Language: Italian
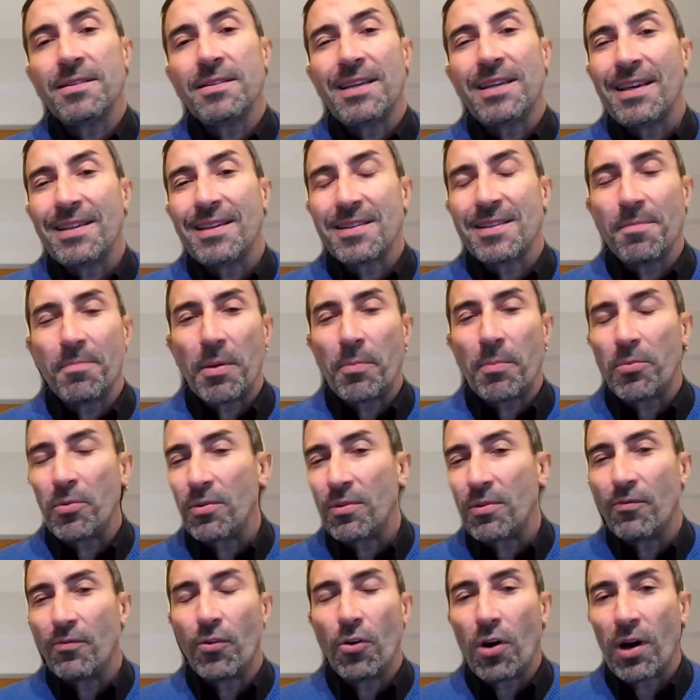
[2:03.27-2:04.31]
che è sempre più
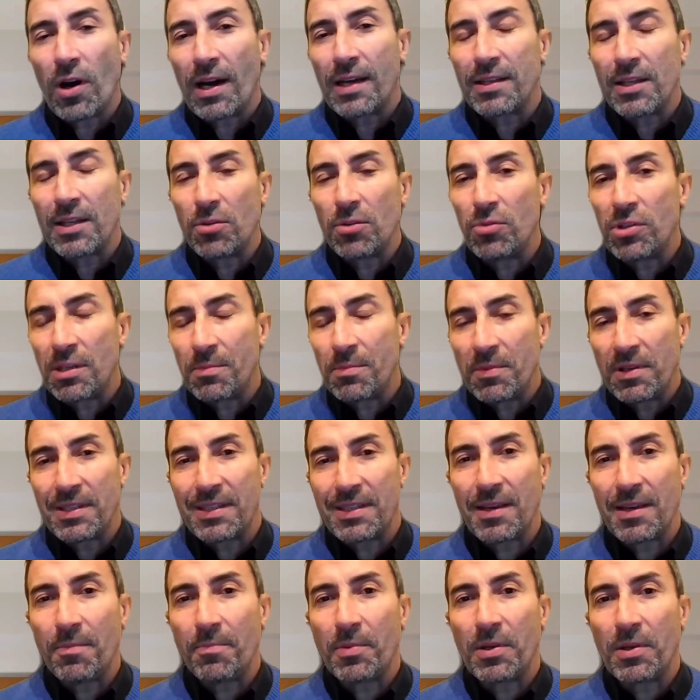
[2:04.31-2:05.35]
in voga negli ultimi
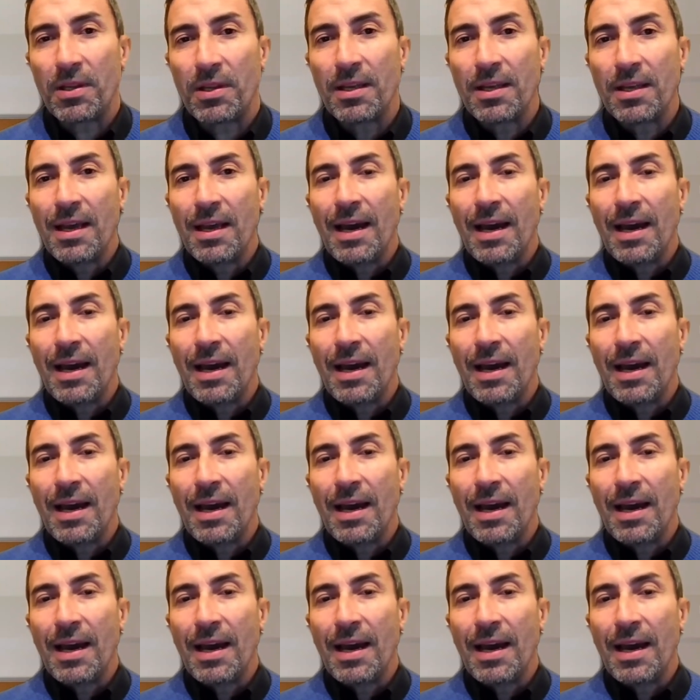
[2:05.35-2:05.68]
tempi